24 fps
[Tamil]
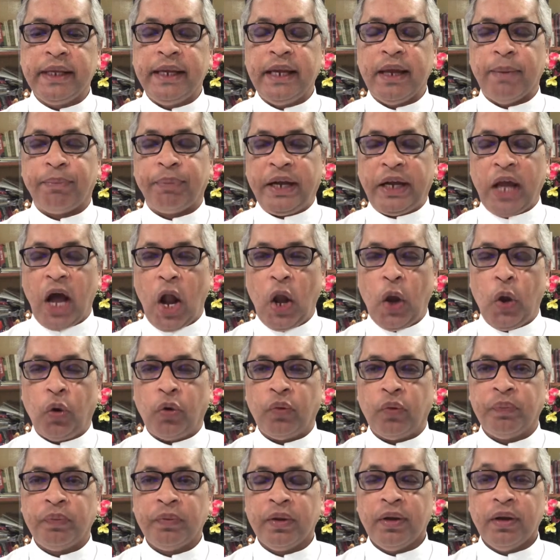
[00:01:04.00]
செய்யப்பட்டாலோ
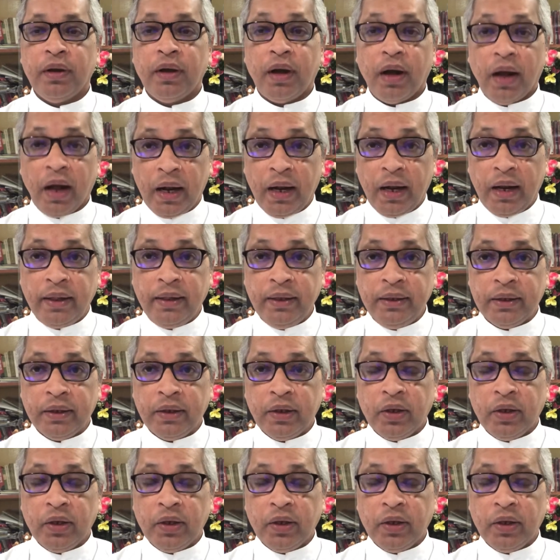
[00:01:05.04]
அல்லது